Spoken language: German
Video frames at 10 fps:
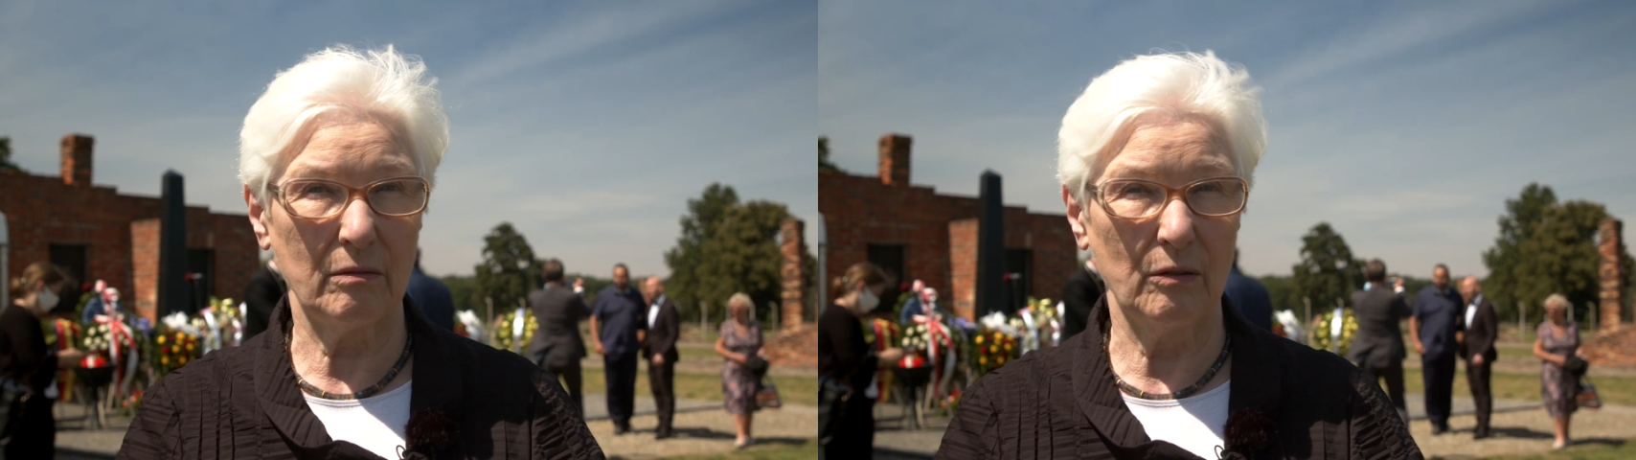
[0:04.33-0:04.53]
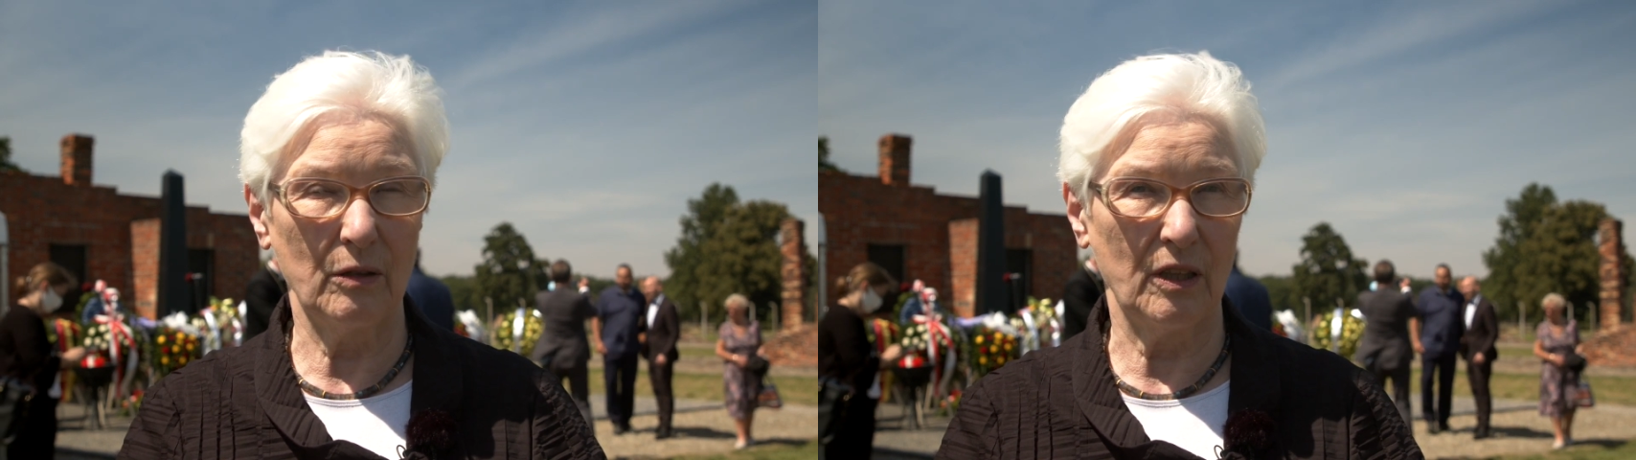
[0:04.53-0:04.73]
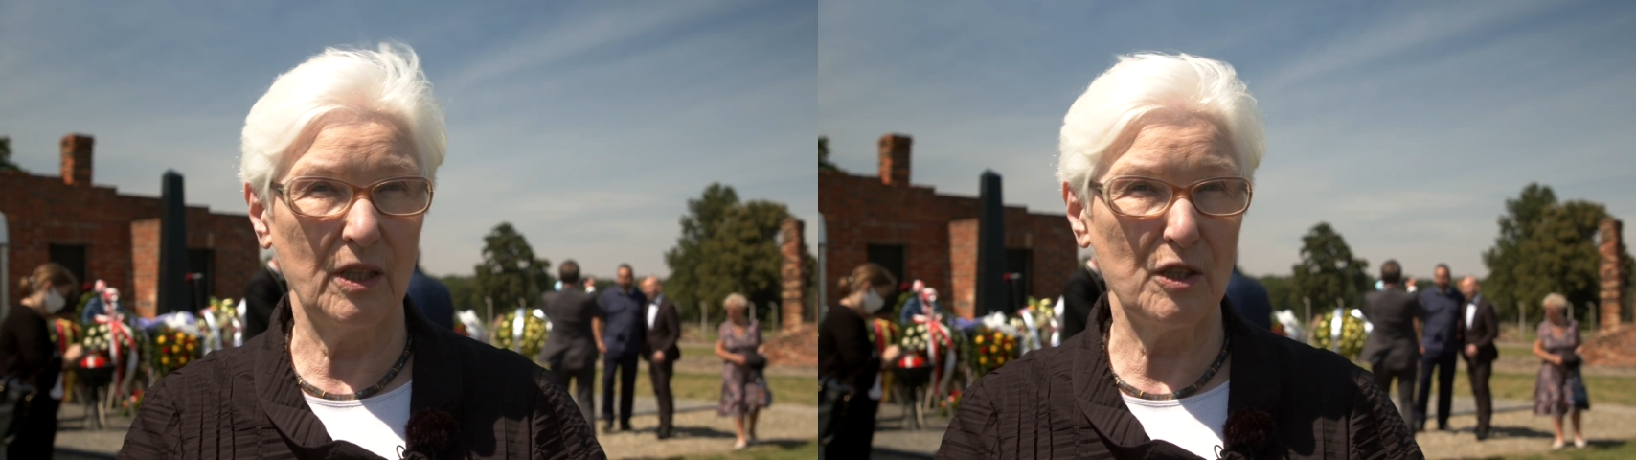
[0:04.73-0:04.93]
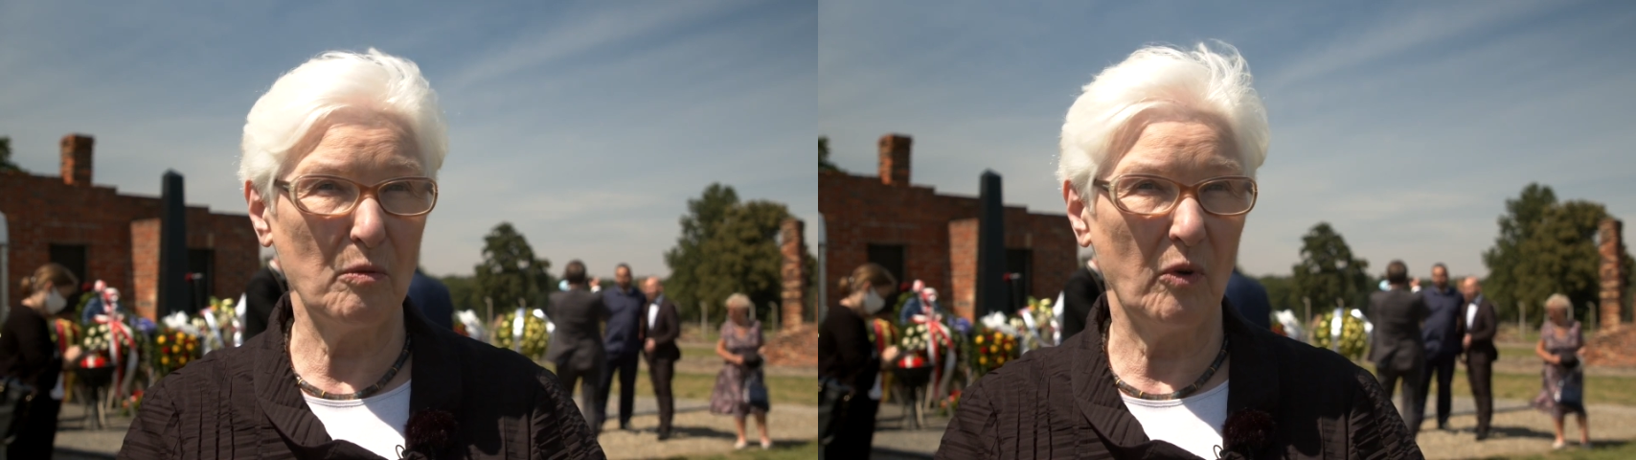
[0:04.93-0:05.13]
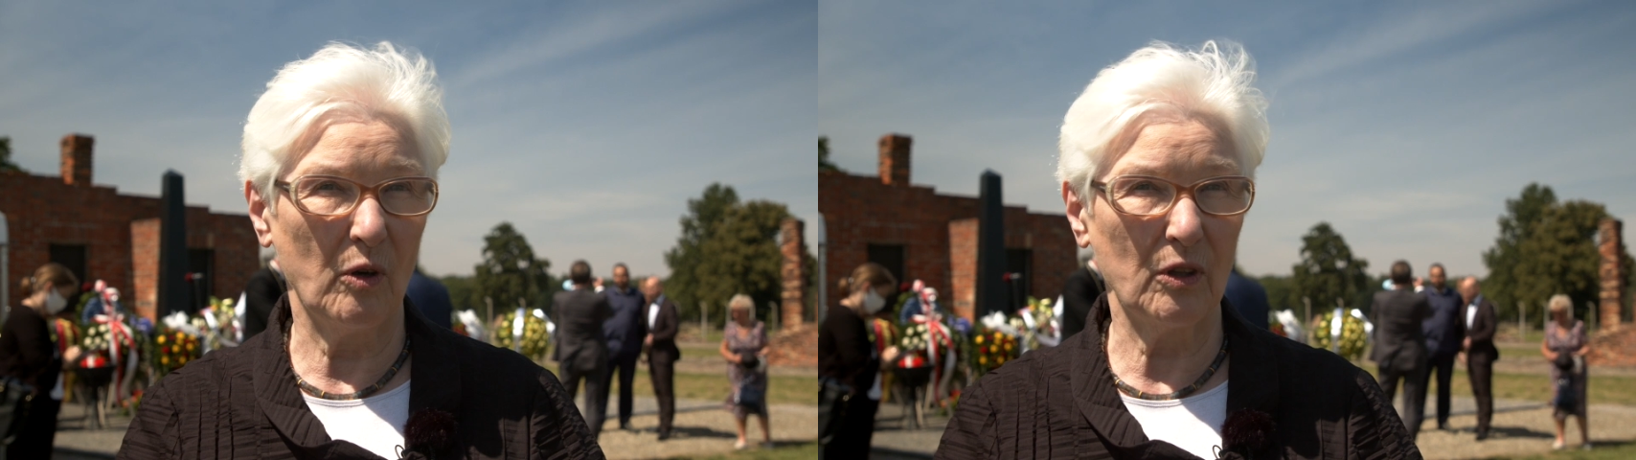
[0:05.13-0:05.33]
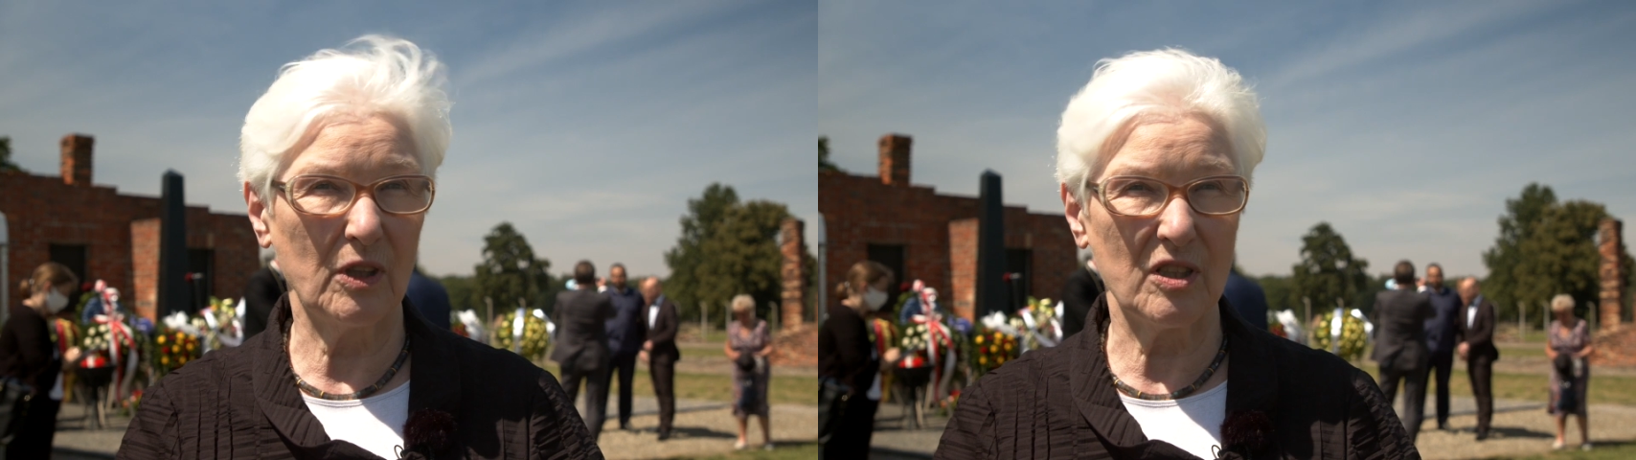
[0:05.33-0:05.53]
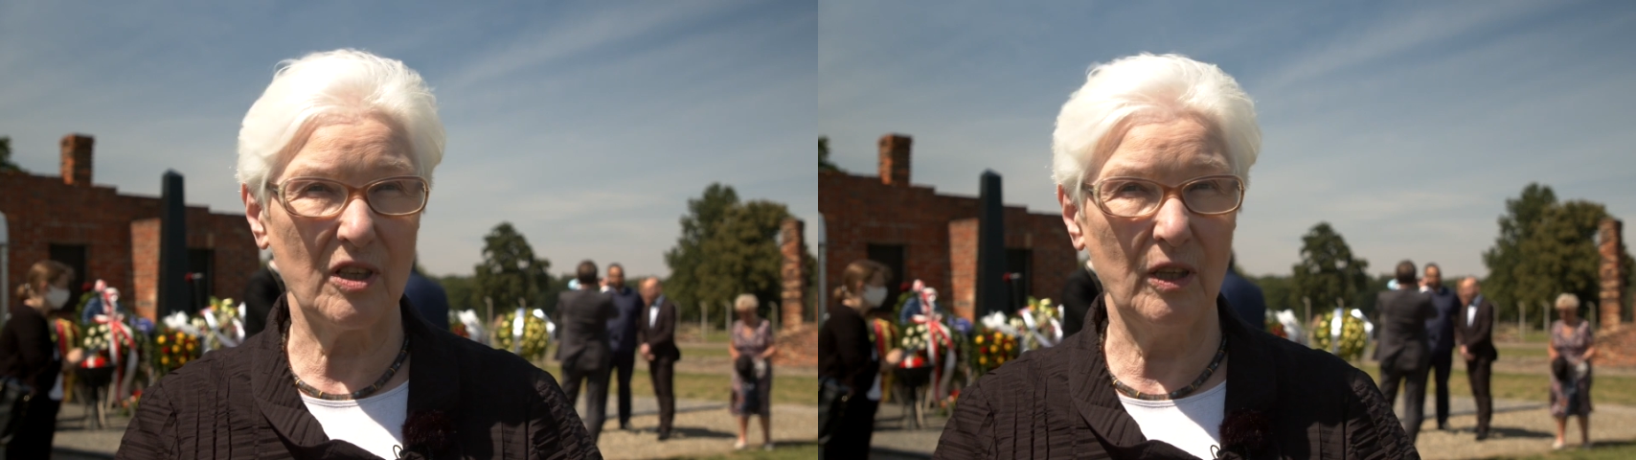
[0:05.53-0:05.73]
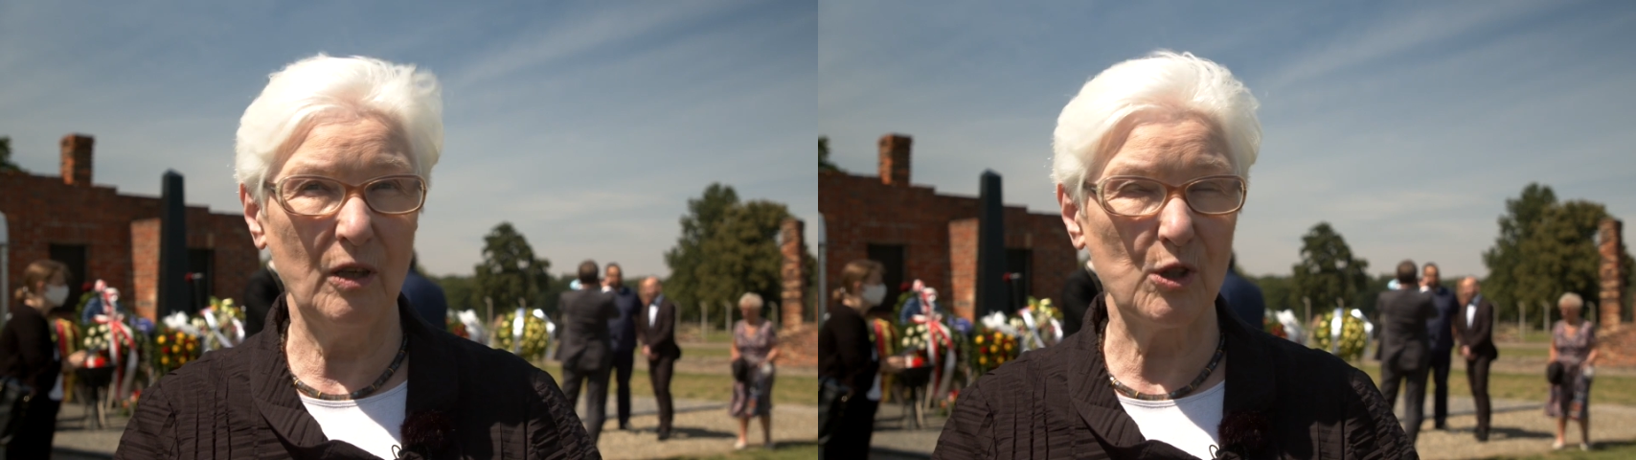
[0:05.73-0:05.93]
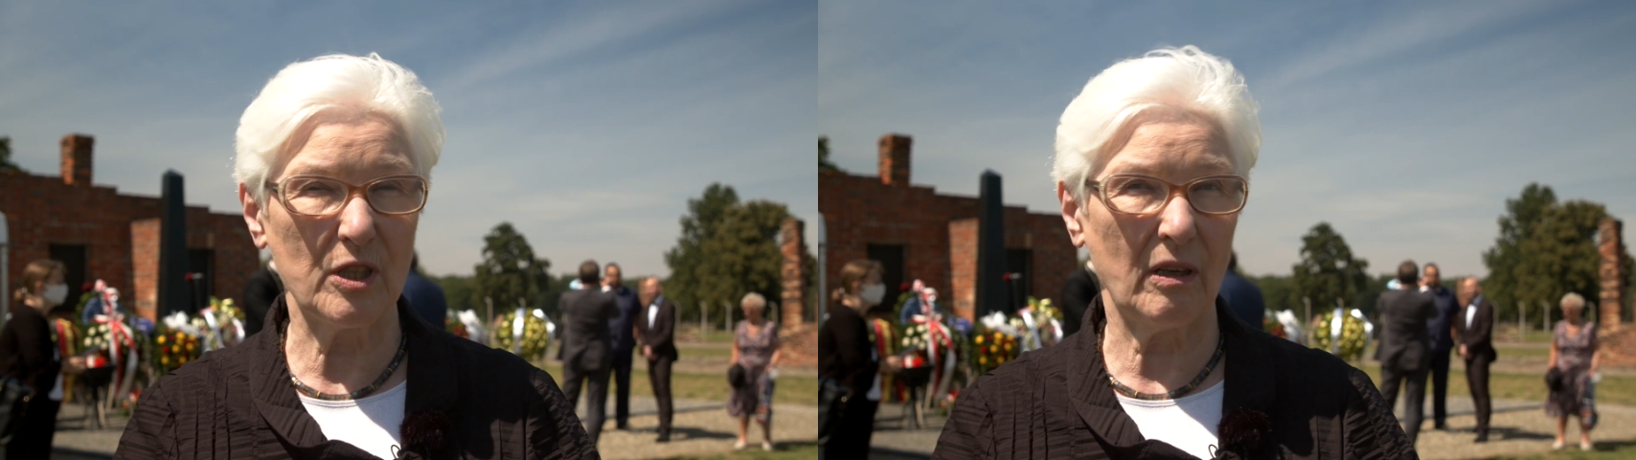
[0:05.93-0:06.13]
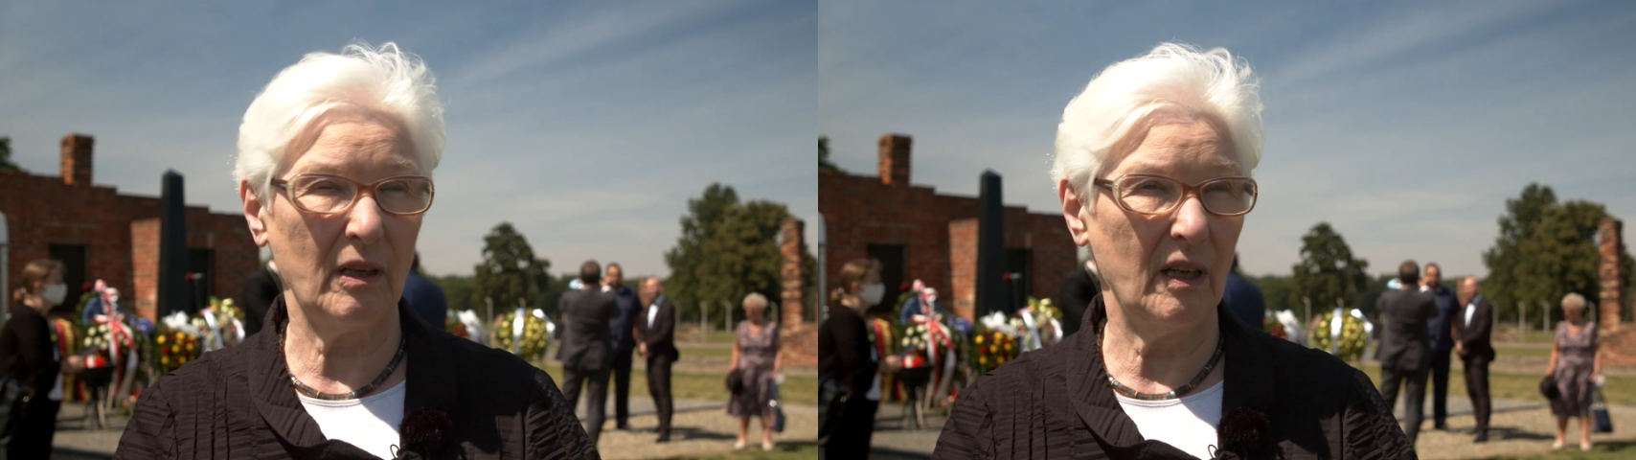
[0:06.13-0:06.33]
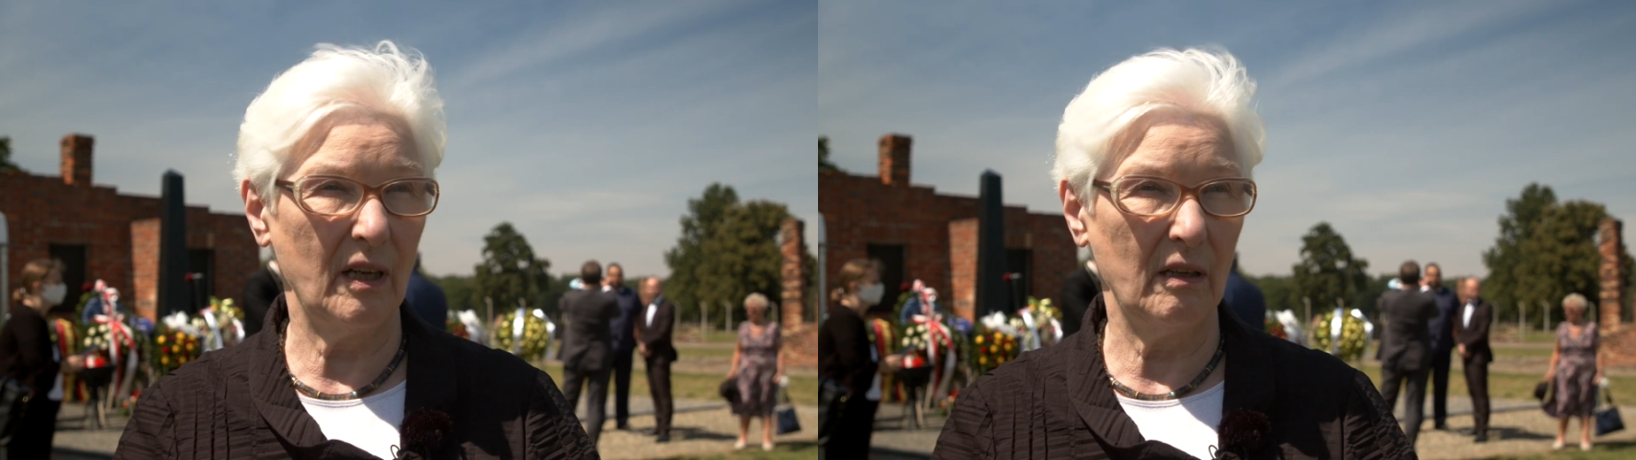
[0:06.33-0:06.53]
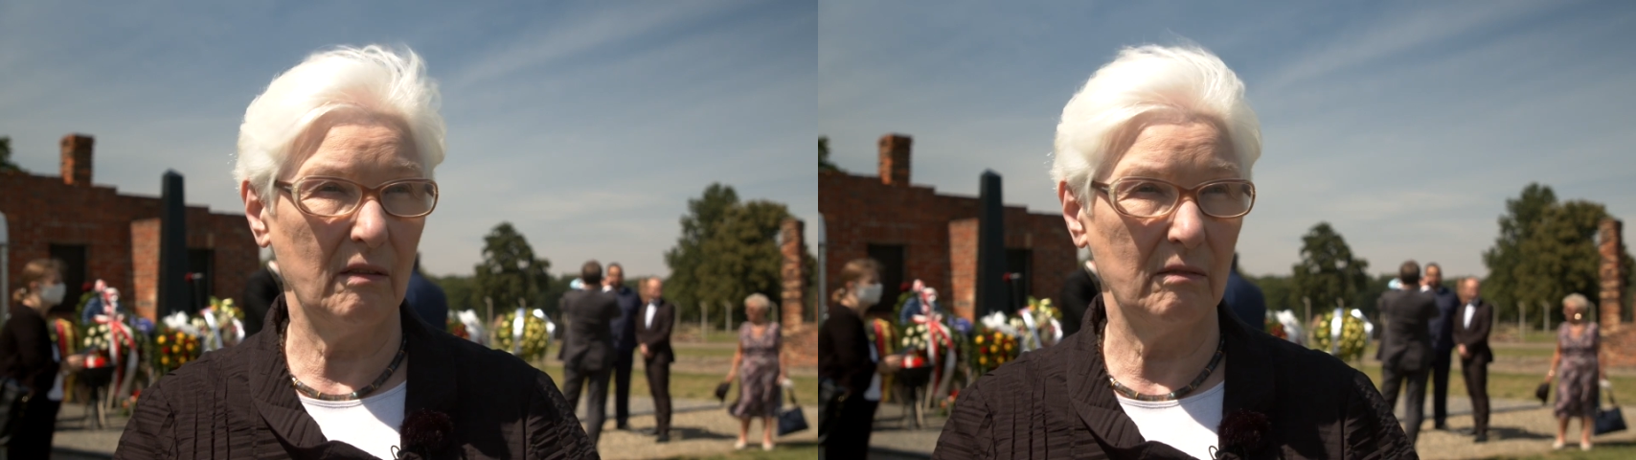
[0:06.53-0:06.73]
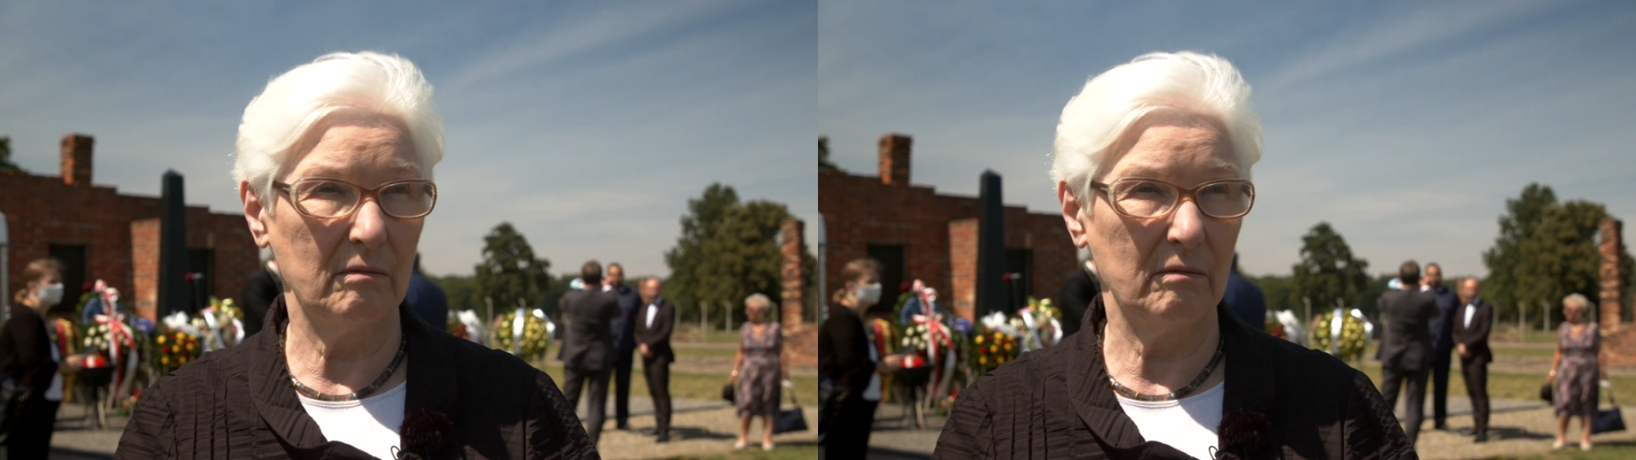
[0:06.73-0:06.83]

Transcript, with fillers: und an diesem Ort des industriell